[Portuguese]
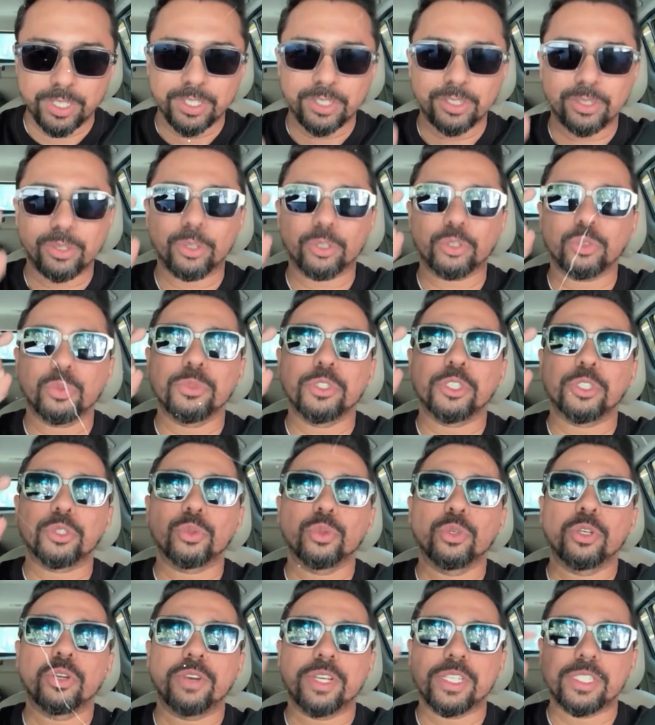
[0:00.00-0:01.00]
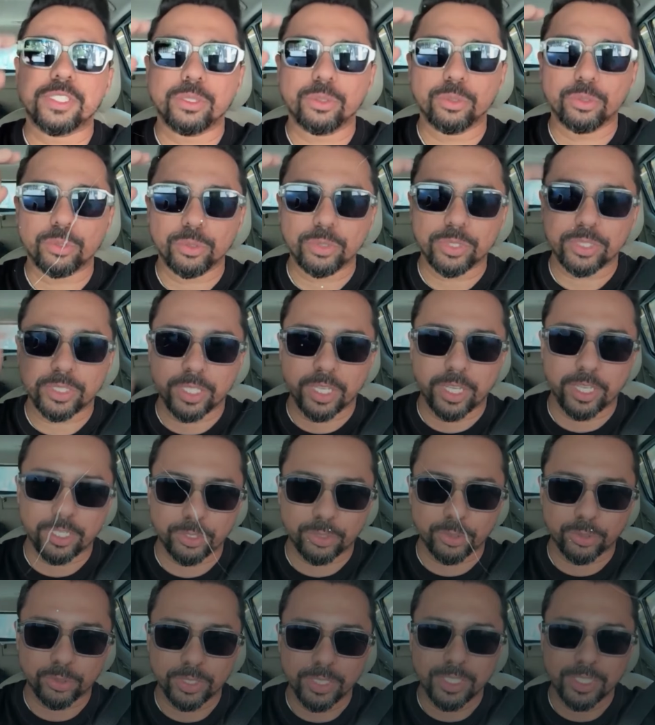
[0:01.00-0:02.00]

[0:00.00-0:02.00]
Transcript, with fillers: Nosso Mistura vai ser um sucesso.